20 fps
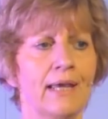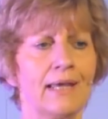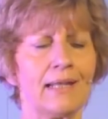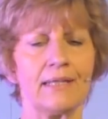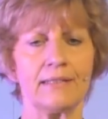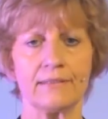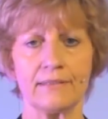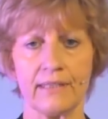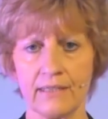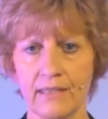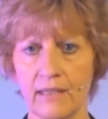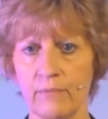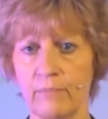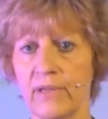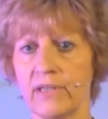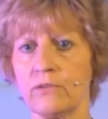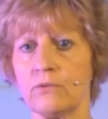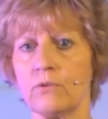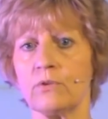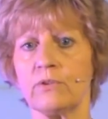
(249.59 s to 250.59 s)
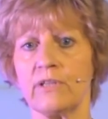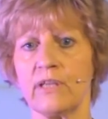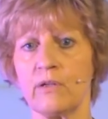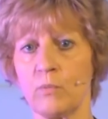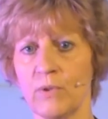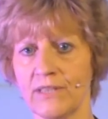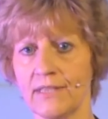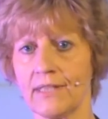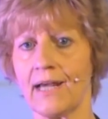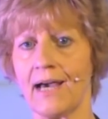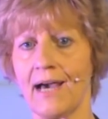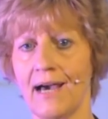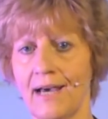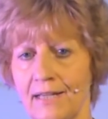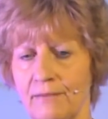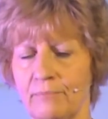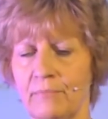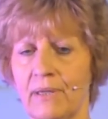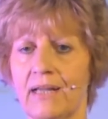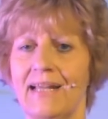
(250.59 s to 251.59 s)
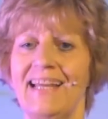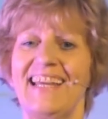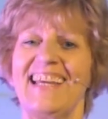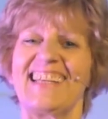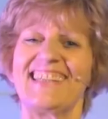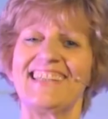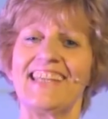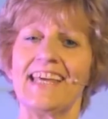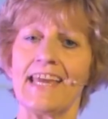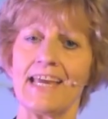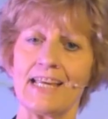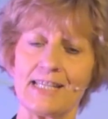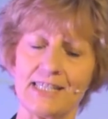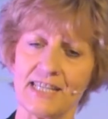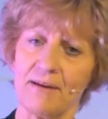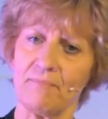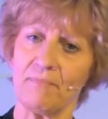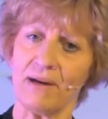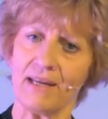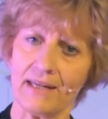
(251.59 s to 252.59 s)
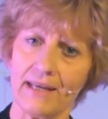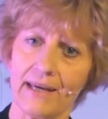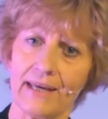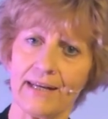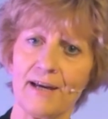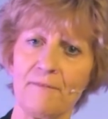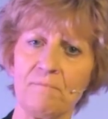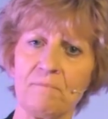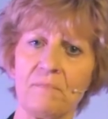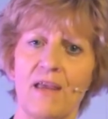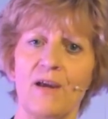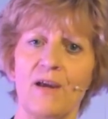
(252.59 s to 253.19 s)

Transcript: el entendimiento de nuestra alma. De esa manera,